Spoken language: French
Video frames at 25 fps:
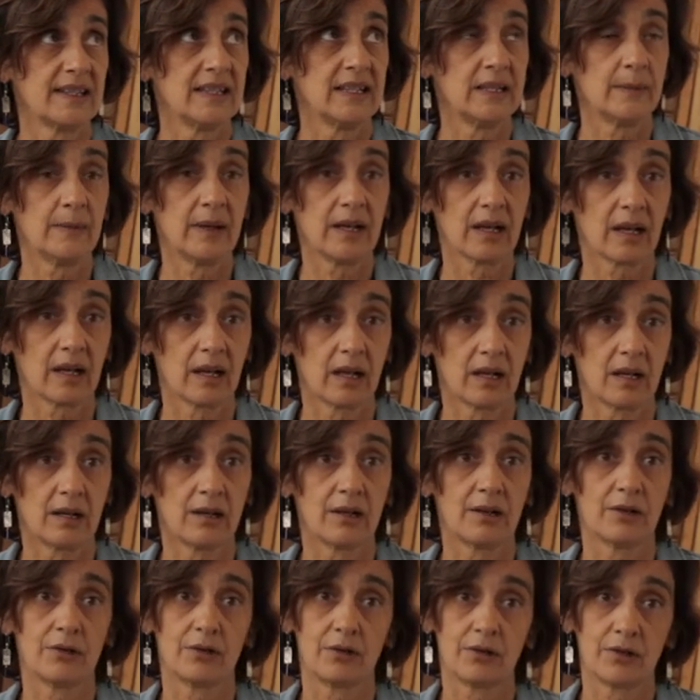
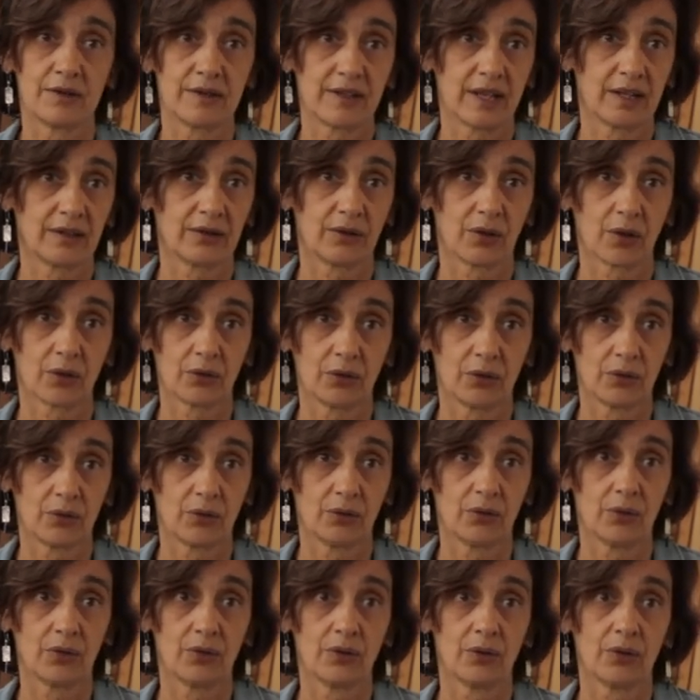libérale, le secteur
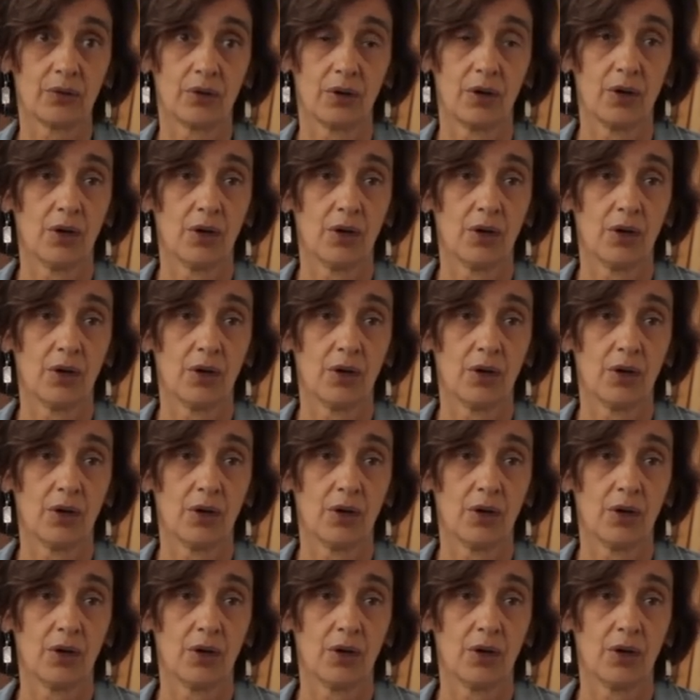2.